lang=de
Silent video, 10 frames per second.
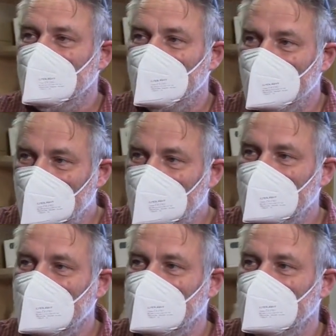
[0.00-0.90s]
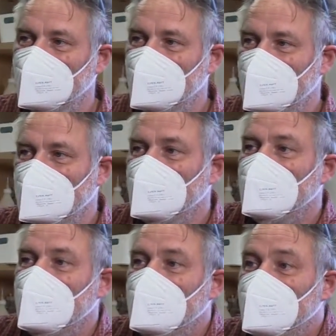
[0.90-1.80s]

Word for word: Bohlen reingebohrt oder in die